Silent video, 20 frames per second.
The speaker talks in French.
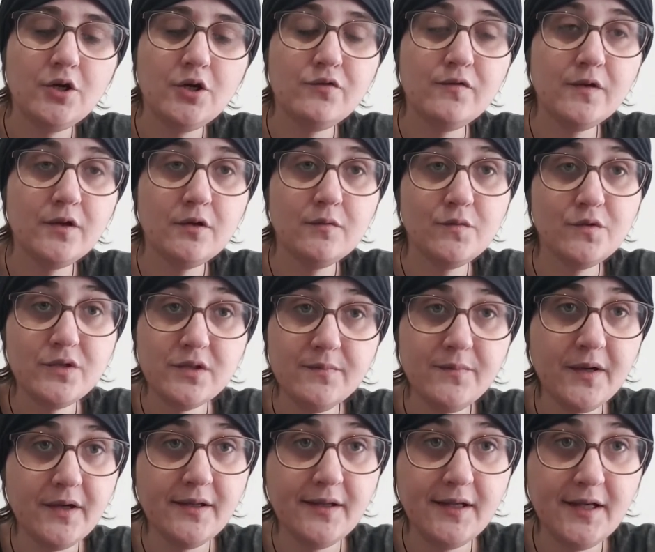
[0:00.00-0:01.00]
Je vais commencer
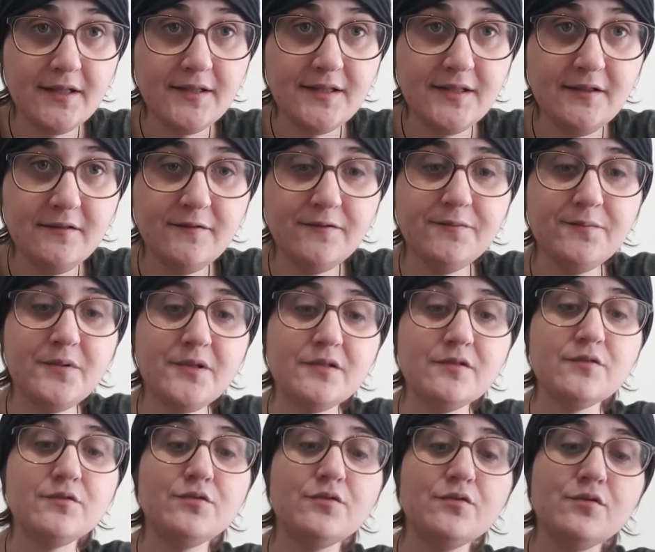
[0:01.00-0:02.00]
par le négatif
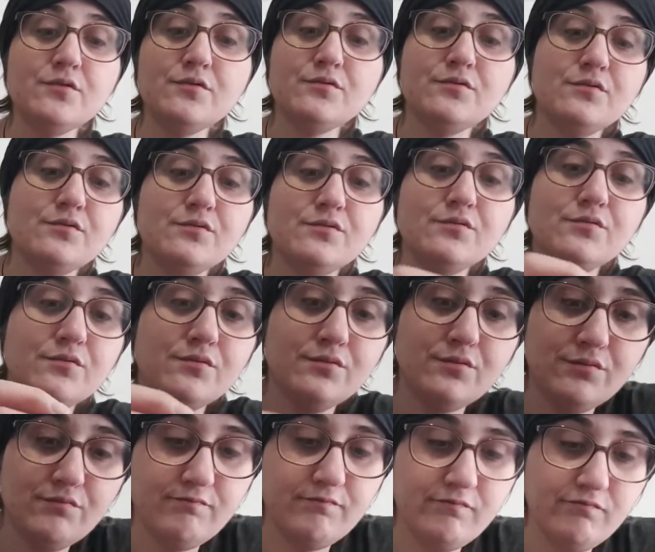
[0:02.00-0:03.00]
parce
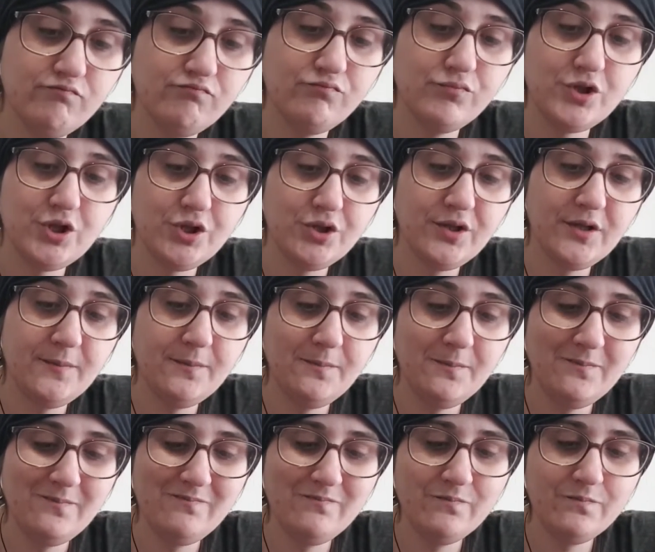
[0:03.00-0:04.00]
que j'en ai